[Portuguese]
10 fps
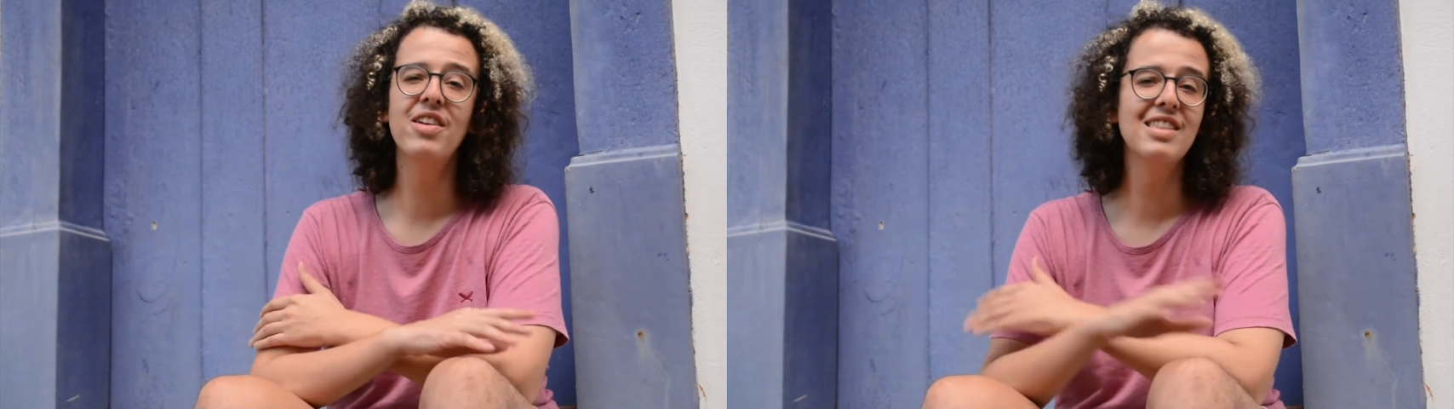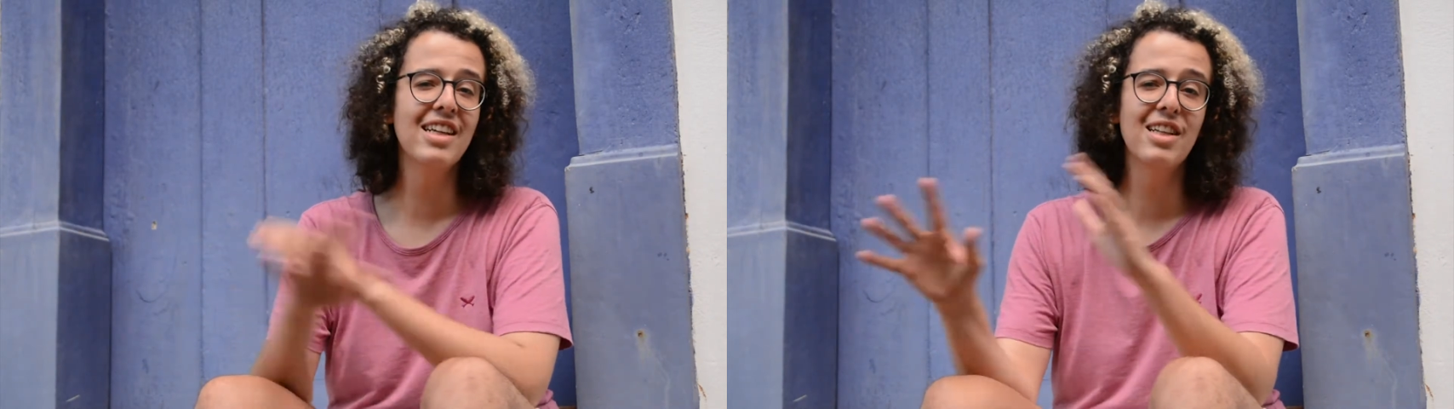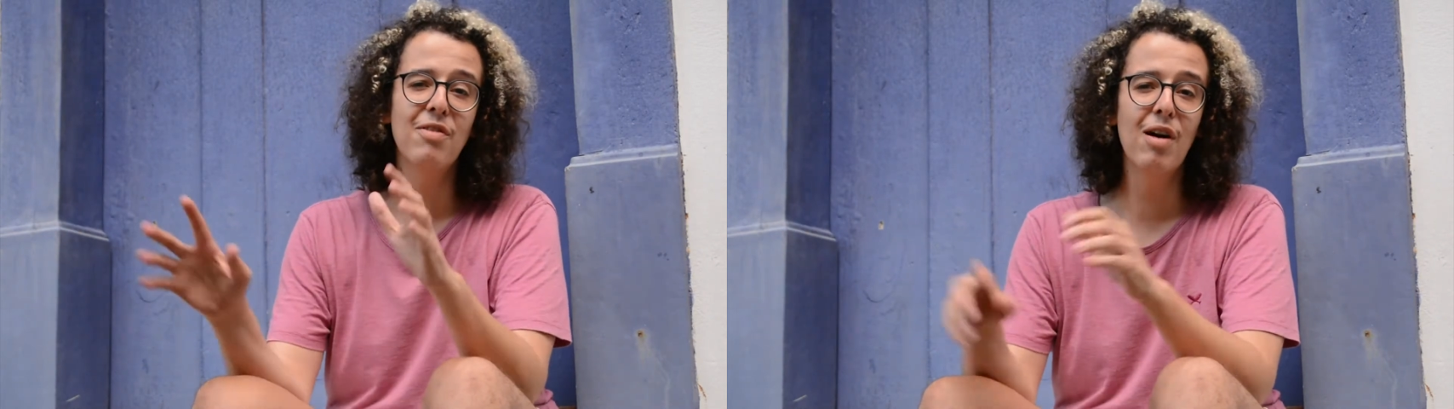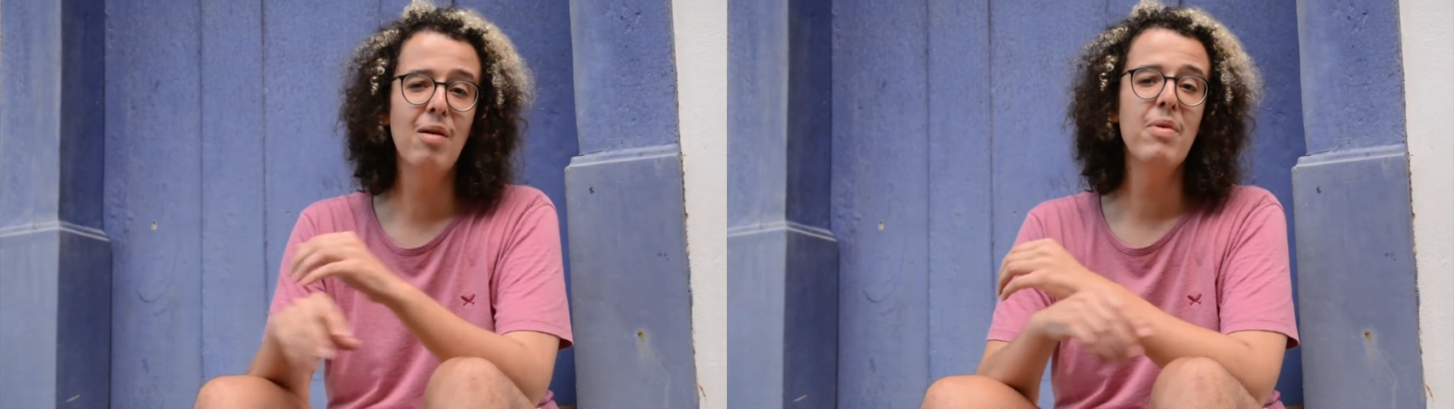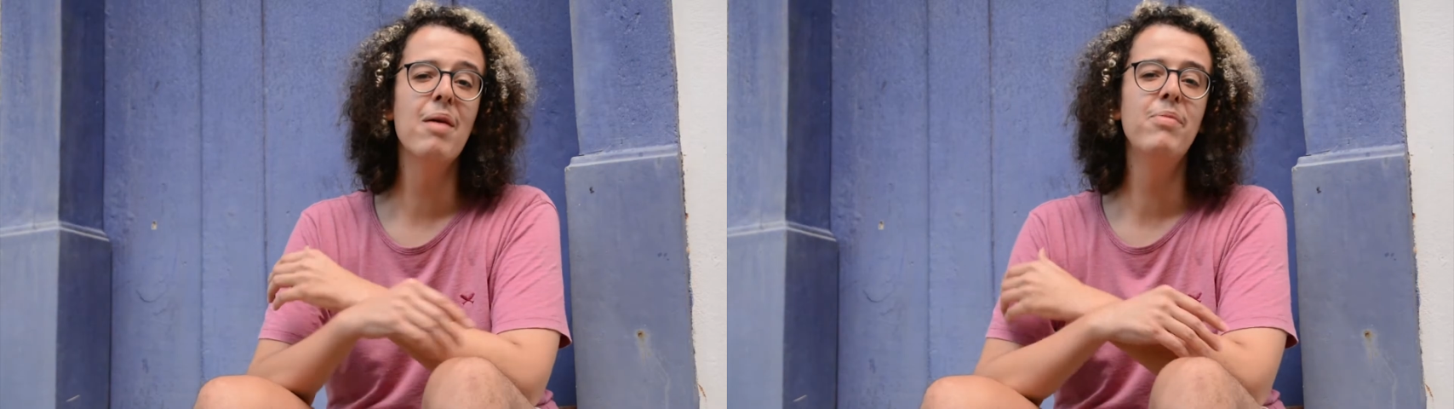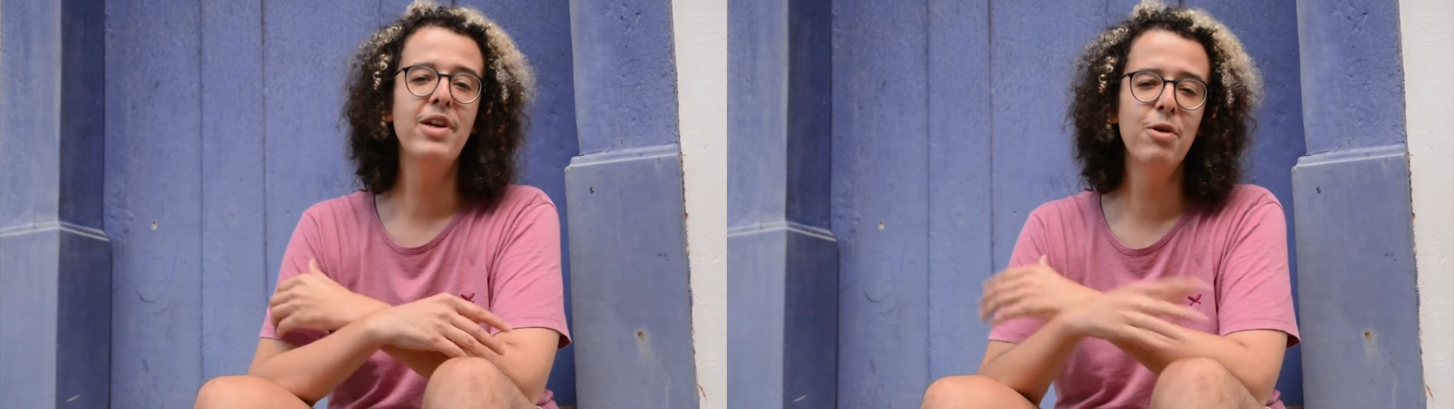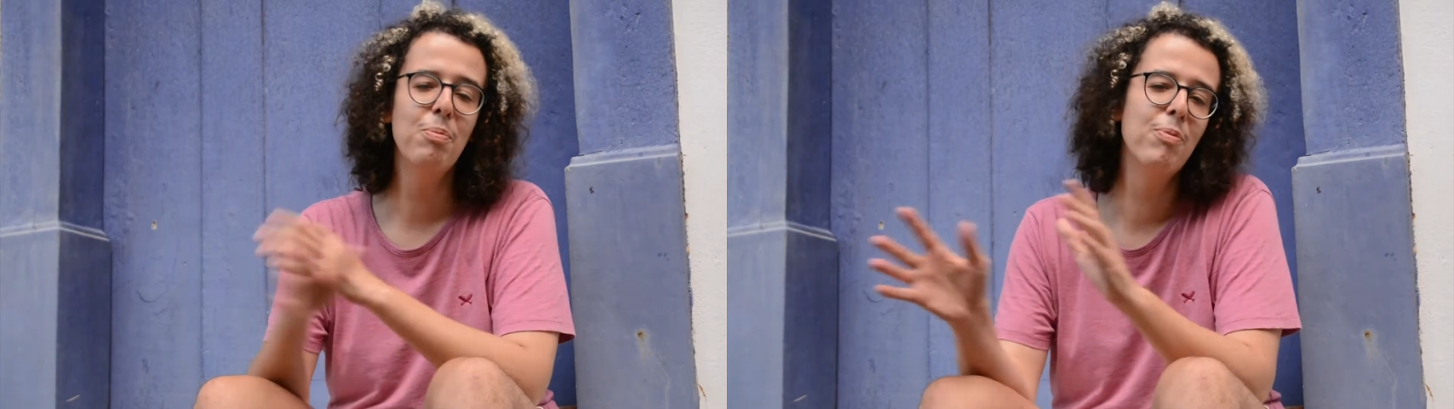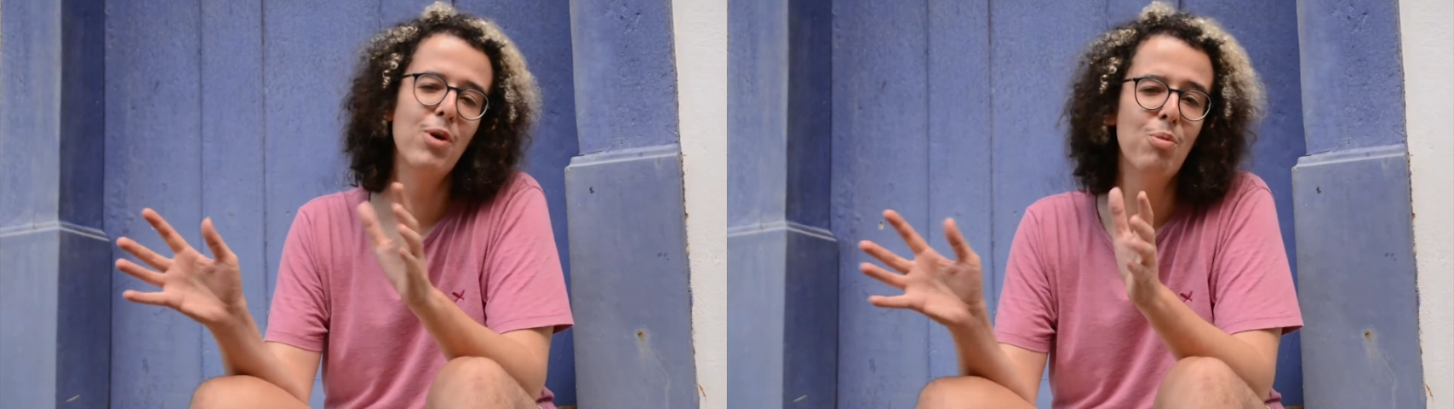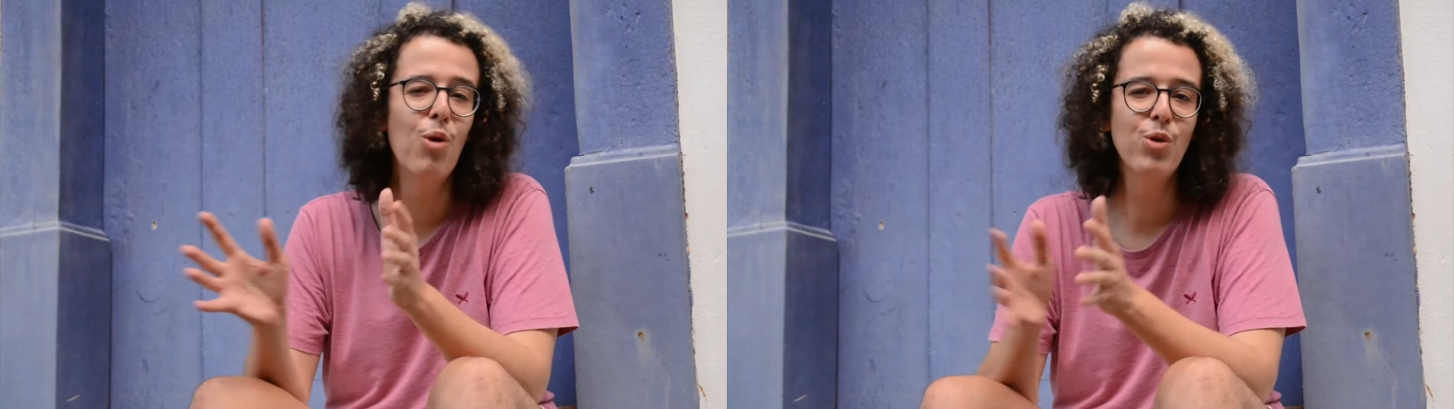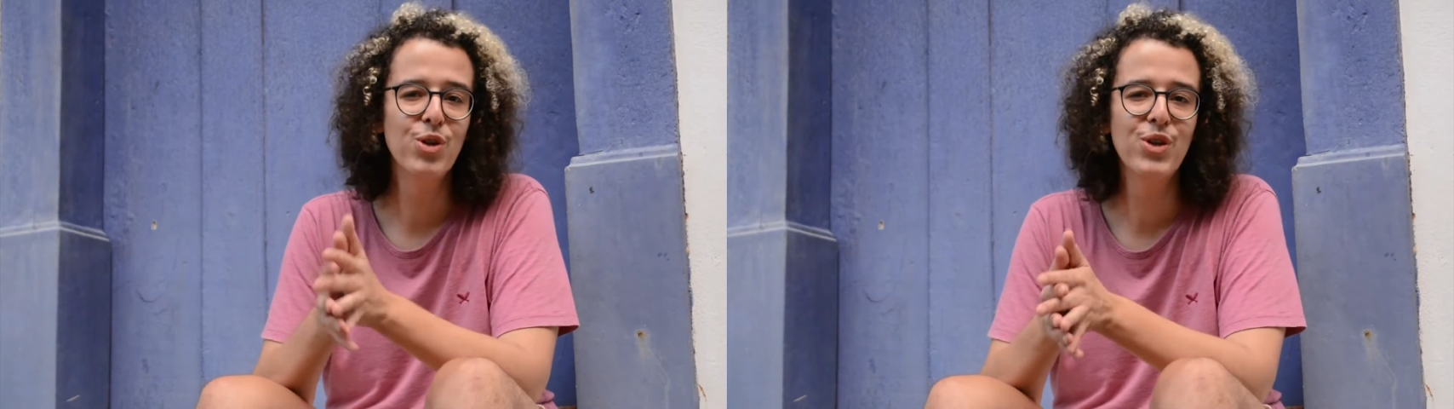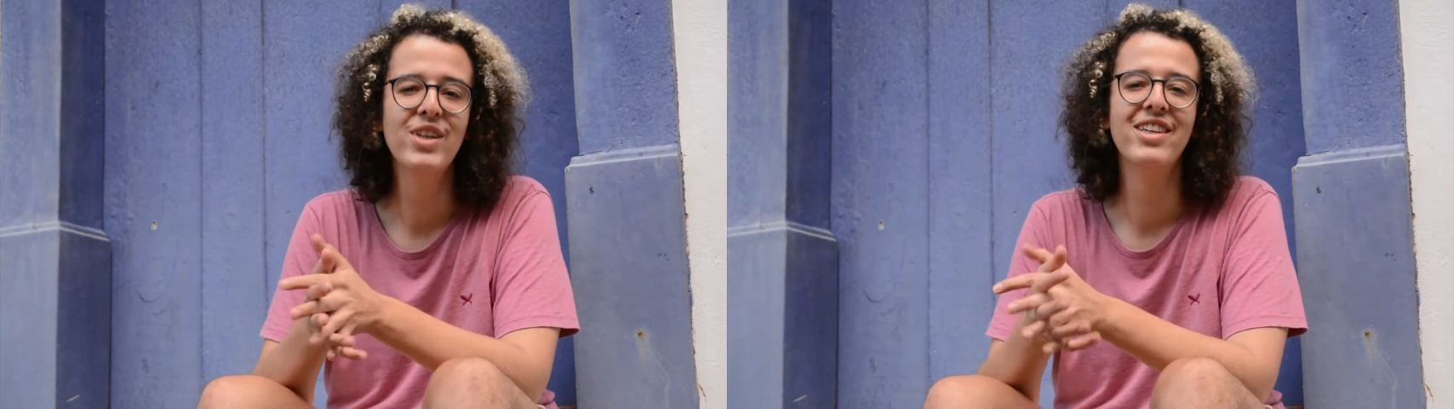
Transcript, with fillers: de certa forma, me abriu para o mundo.